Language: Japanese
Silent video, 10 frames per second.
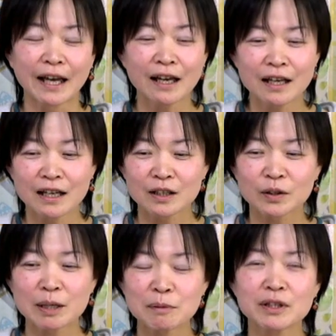ね
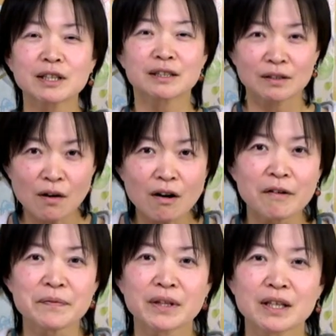それもきっ
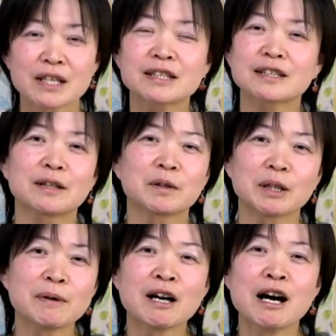といつか子
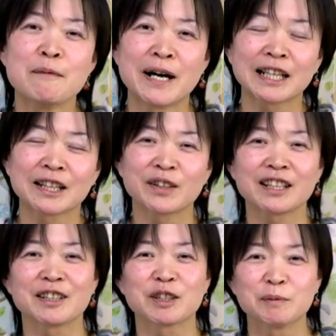供が生まれた
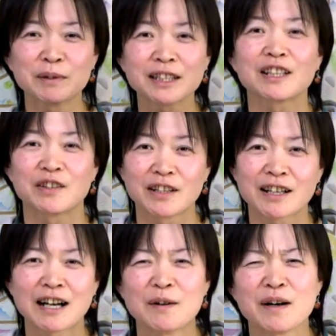時にと思ったんだろう
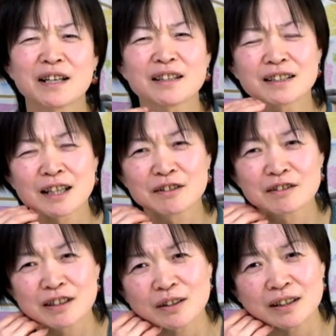ね可愛い手ぬ
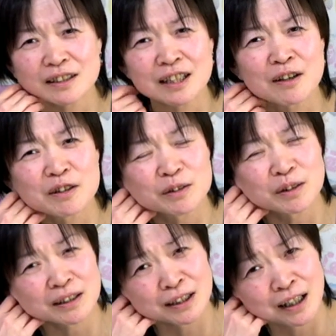ぐいとかタオルと
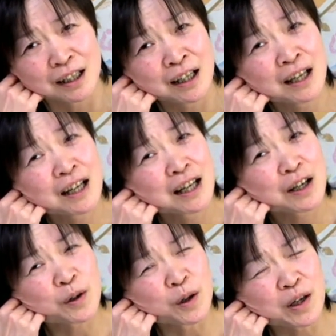かさ
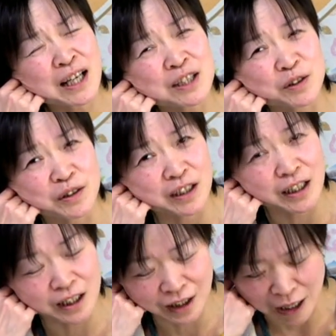コーラショと出
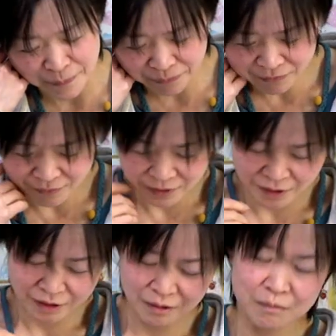てきた
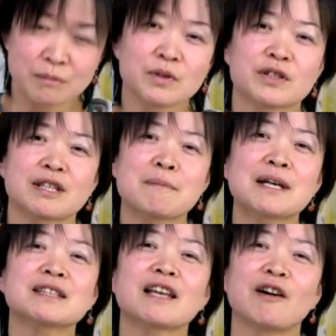もう捨て
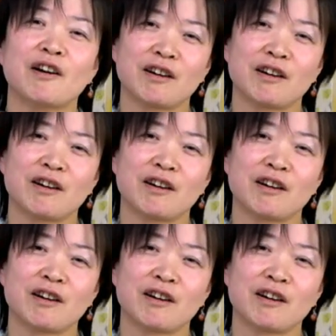ましたよ